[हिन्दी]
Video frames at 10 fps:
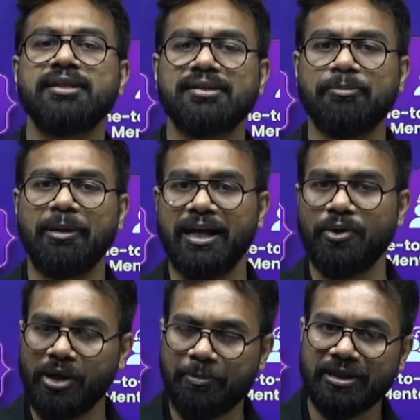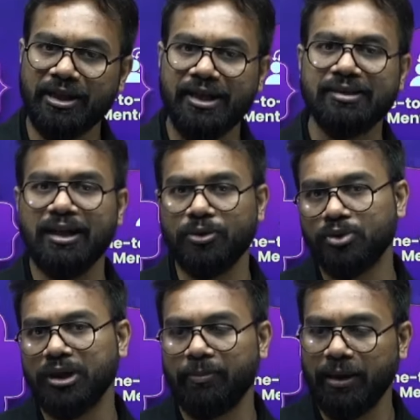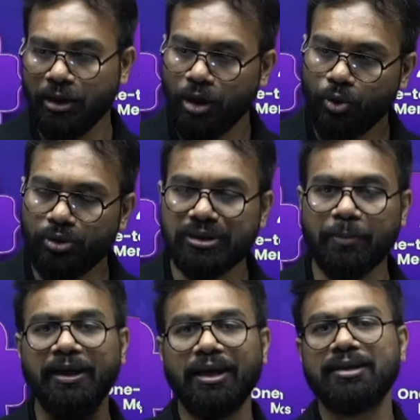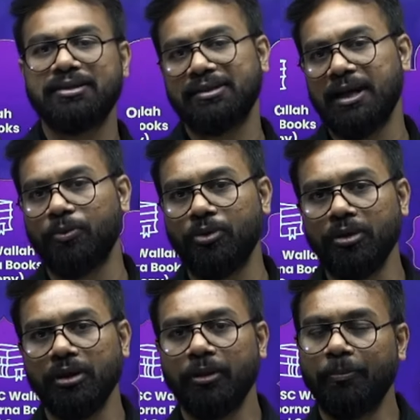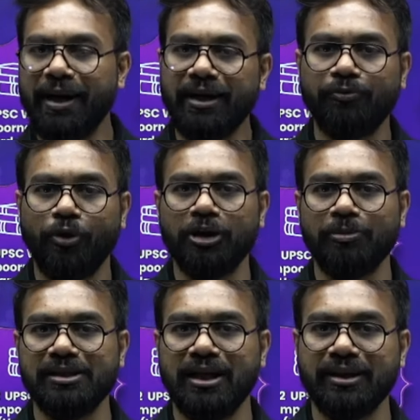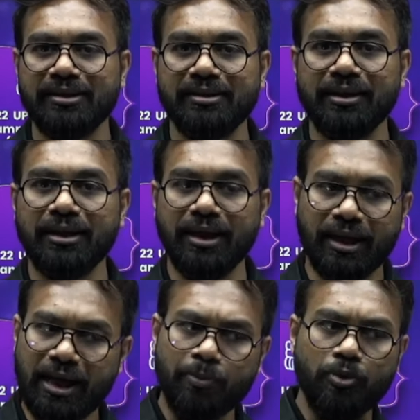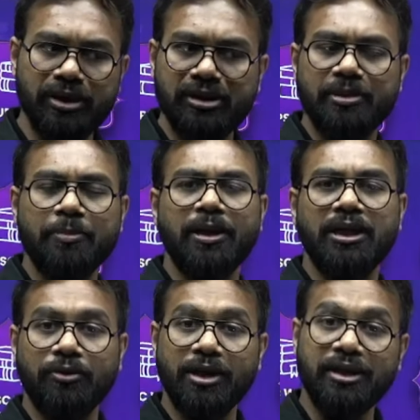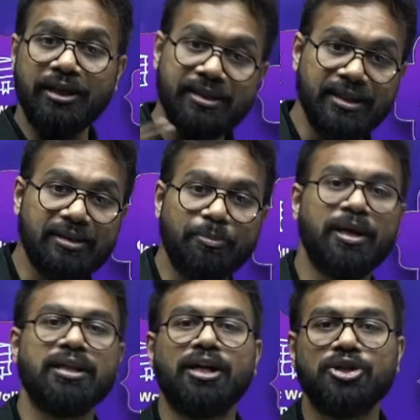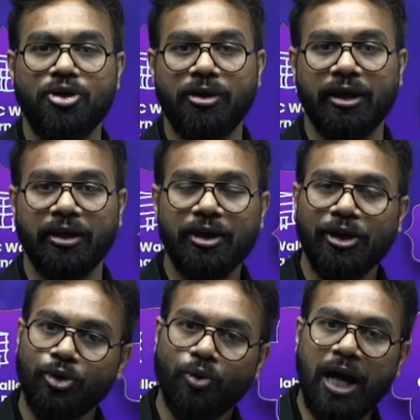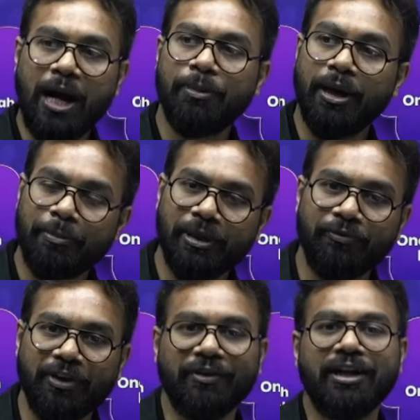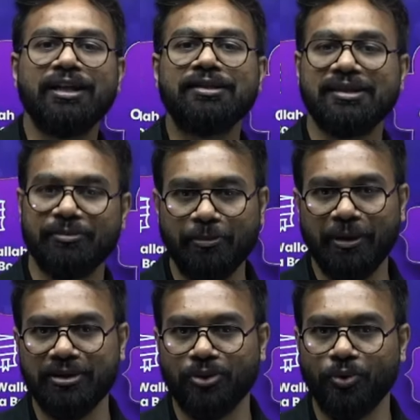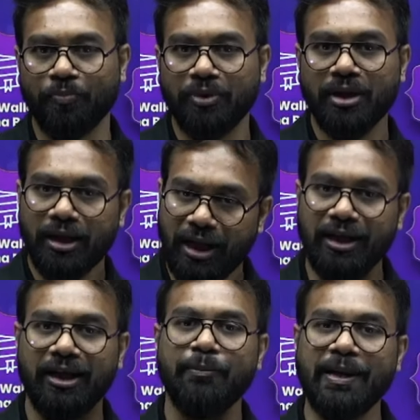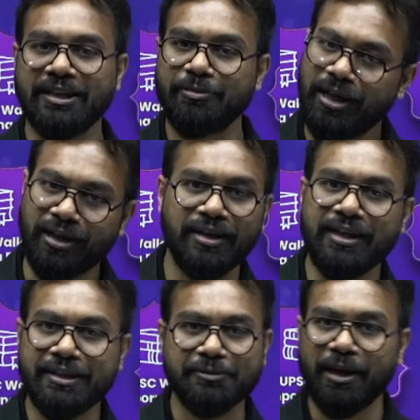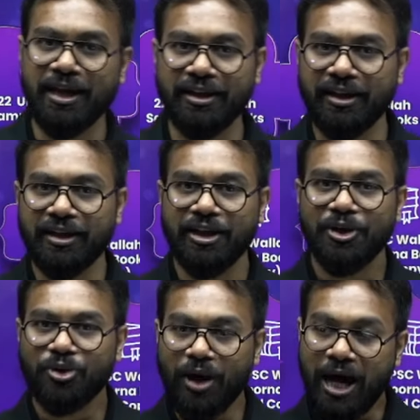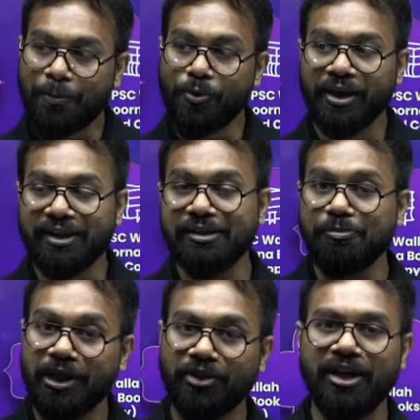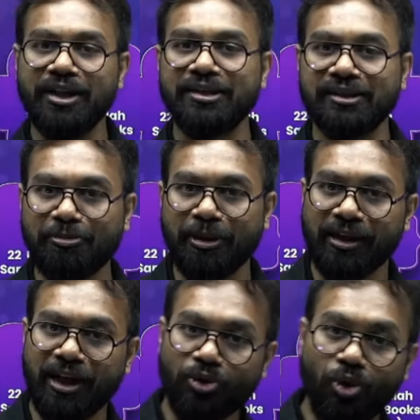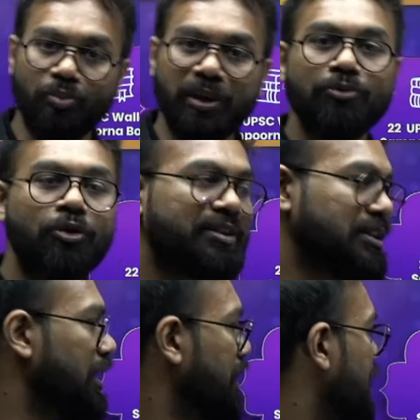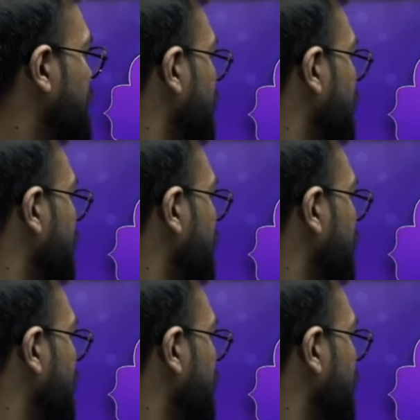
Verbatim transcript: ने पढ़ाया होगा पिछले एक साल दो साल में उन सबके लेक्चर्स आपको बाय डिफॉल्ट मिल जाते हैं जिससे कि अगर आपको किसी भी एक पर्टिकुलर टीचर से पढ़ने का शौक है तो आप अपने फेवरेट टीचर से भी पढ़ सको अलग अलग बैचेस में अलग अलग टीचर्स पढ़ाते हैं तो आपको अगर किसी पर्टिकुलर टीचर से पढ़ना है तो भी वो फैसिलिटी यहाँ पर मिल